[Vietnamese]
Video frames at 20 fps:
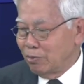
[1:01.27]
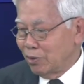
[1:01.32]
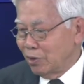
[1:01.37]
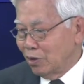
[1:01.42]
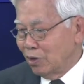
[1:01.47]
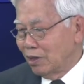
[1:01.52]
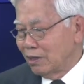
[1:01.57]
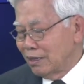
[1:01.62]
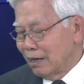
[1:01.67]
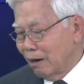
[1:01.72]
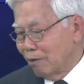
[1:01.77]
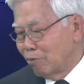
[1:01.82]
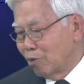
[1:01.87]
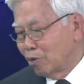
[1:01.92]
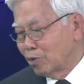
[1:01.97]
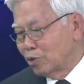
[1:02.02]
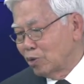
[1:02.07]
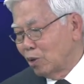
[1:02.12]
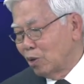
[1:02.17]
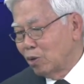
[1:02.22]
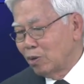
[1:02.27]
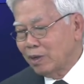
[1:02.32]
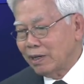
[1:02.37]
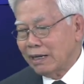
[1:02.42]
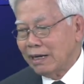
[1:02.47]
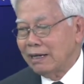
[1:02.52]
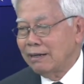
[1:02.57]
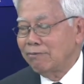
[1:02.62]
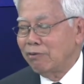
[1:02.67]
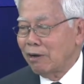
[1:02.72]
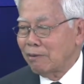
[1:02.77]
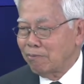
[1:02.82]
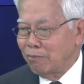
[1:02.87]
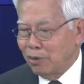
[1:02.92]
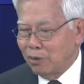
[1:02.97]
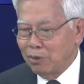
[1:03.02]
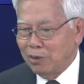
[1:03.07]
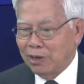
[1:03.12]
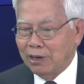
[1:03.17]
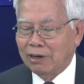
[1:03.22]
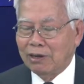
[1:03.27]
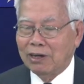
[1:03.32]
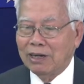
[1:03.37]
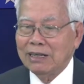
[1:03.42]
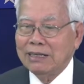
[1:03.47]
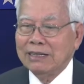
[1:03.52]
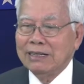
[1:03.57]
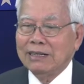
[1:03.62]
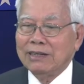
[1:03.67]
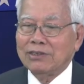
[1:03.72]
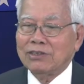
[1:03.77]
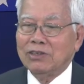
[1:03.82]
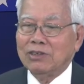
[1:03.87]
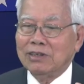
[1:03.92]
dựa vào một số cái phát biểu gì đó thì